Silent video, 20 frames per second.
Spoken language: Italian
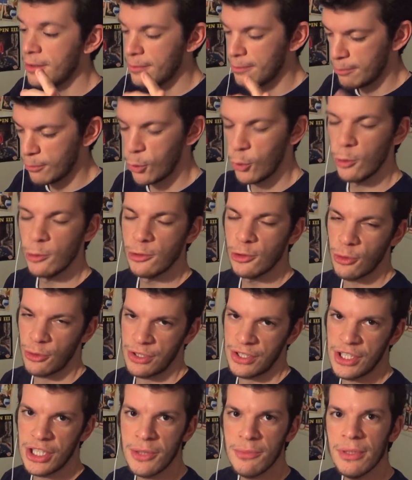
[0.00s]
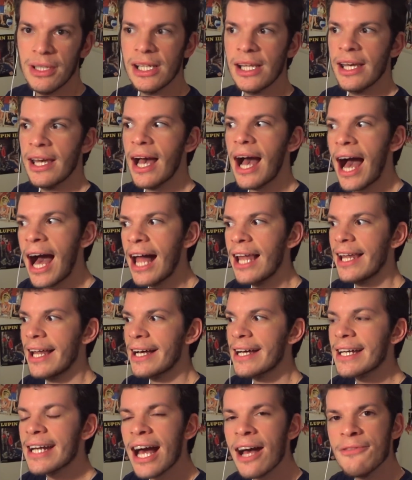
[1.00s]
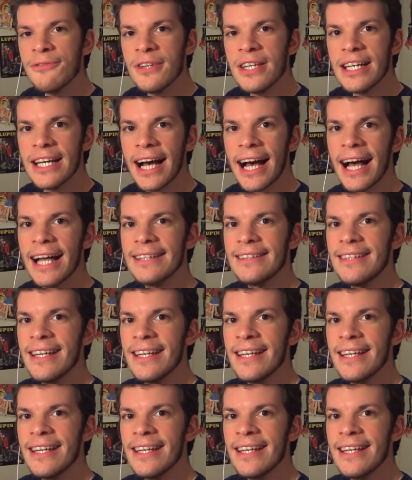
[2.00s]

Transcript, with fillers: molto simile alla grafica